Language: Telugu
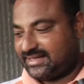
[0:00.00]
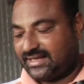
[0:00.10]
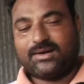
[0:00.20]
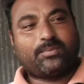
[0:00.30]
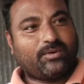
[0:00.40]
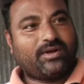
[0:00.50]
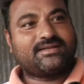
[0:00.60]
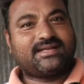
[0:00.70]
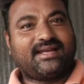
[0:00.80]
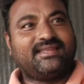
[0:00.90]
ఇంకా అప్పుడు
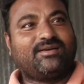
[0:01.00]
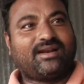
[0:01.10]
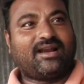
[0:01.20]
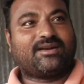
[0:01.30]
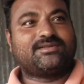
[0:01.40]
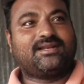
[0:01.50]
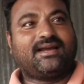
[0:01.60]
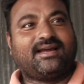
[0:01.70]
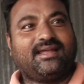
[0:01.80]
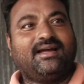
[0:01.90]
వరకు జరిగింది ఒక నెల రోజులే
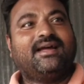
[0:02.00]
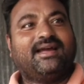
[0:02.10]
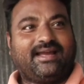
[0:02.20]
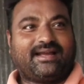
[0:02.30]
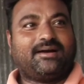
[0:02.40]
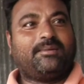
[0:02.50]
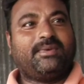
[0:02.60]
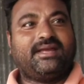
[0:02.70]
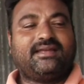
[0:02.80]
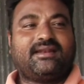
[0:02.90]
కదా ఇంకా
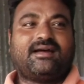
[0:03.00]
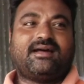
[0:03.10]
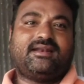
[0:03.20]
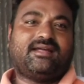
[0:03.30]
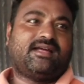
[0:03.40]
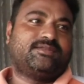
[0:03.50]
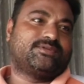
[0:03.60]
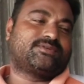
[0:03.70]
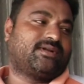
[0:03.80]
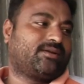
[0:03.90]
మీదైనా అన్నీ ఆయన
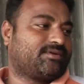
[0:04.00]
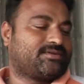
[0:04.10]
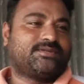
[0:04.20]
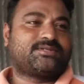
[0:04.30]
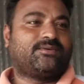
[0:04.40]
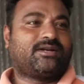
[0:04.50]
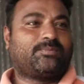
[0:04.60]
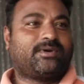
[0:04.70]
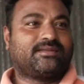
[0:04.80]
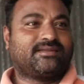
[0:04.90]
చూసుకోవడానికి ఒక సంవత్సరం వరకు
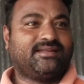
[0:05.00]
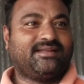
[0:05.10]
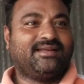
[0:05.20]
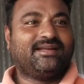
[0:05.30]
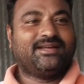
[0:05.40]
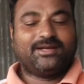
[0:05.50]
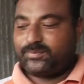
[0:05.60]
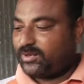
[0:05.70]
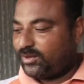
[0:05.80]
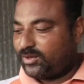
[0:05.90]
పడుతుంది
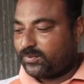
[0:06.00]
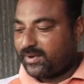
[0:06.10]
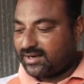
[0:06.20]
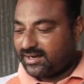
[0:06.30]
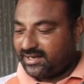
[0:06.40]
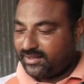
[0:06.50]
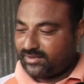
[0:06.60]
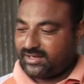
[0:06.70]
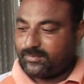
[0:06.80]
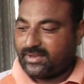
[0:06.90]
ఇప్పుడు లోటుపాట్లు అన్నీ
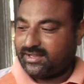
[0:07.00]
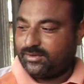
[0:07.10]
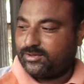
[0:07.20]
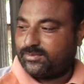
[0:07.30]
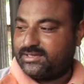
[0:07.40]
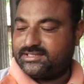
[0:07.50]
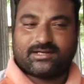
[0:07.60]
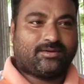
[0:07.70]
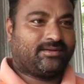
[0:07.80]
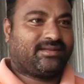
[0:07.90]
ఉన్నాయి పైగా లోటు
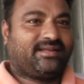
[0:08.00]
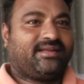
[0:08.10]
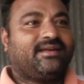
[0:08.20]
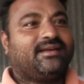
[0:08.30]
బడ్జెట్లో ఉంది